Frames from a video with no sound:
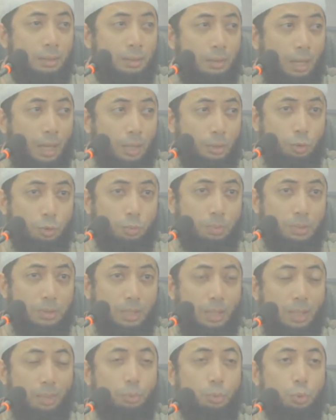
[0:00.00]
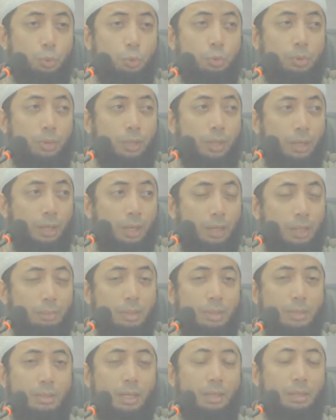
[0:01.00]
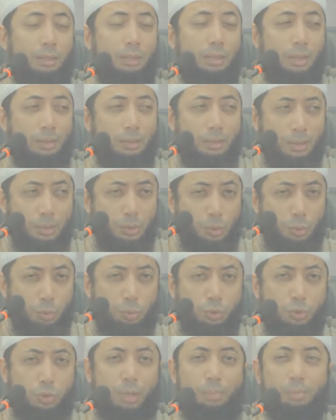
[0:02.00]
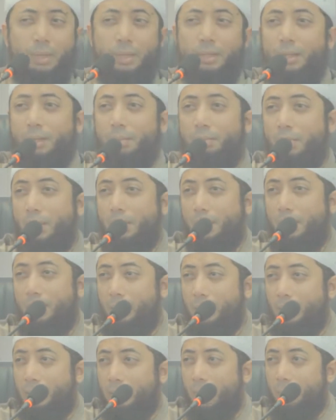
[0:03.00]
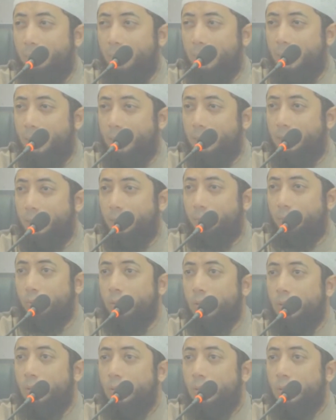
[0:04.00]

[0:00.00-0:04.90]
kasus masalah menyusui dengan Halimah dia, dan seterusnya pelajaran-pelajaran yang kita ambil dari situ